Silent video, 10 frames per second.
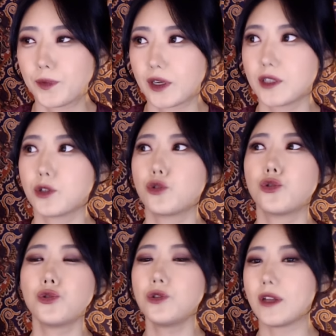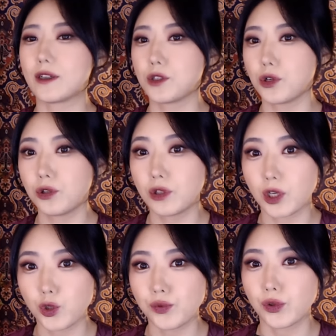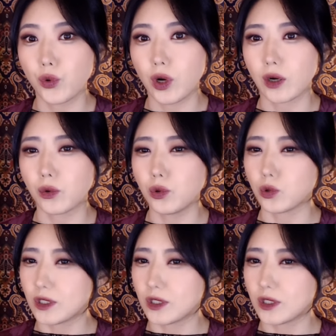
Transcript: 그래서 추운 날씨였는데도 불구하고